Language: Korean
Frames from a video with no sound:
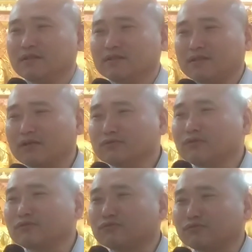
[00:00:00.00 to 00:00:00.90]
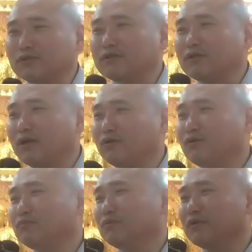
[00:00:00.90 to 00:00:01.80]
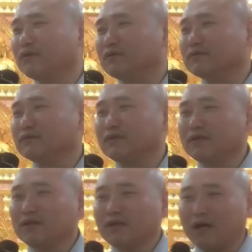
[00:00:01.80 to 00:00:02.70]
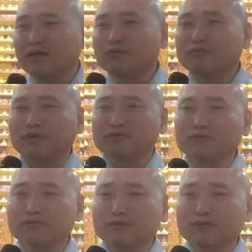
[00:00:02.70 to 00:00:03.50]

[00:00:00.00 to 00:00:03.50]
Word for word: 상처를 주게 되요 보면 하다 보면 어쩔 수